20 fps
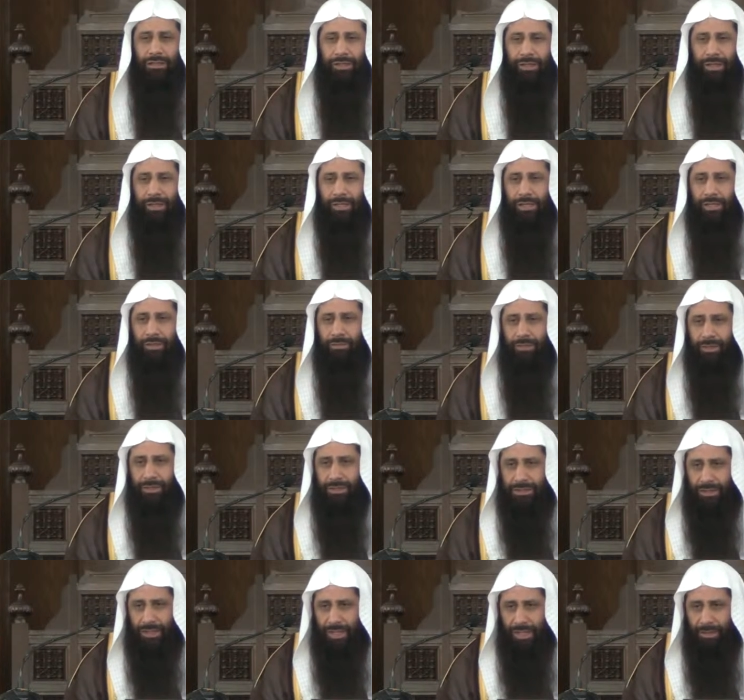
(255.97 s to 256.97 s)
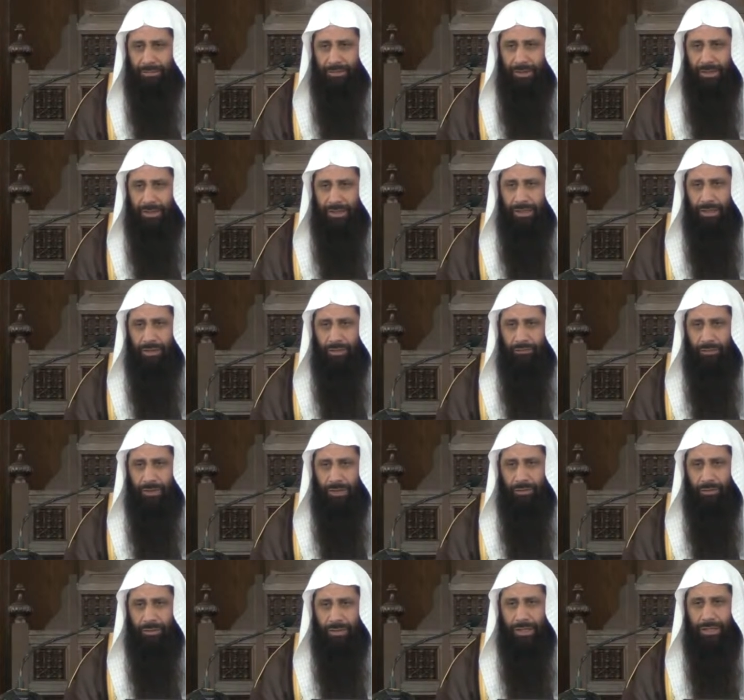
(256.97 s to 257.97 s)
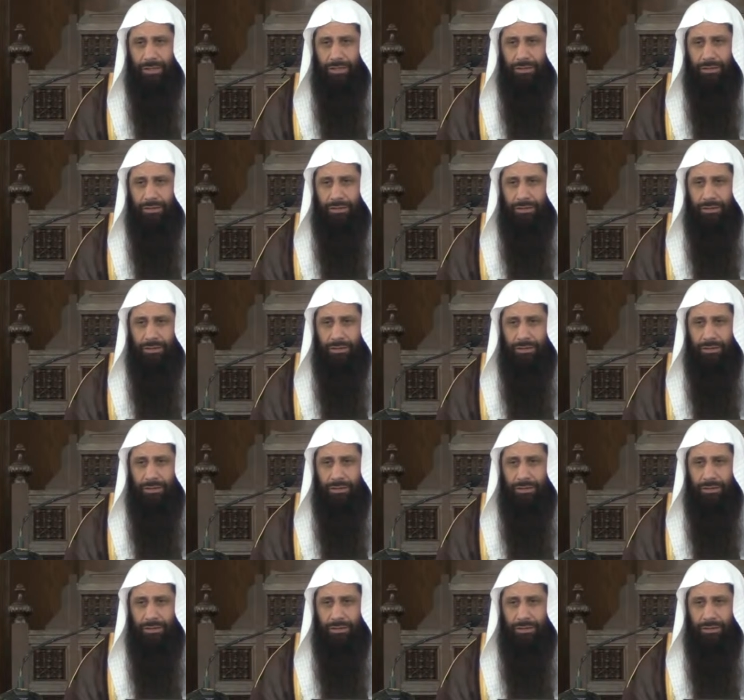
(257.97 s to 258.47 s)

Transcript: اثنين من الصحابة أنهم فعلوا ذلك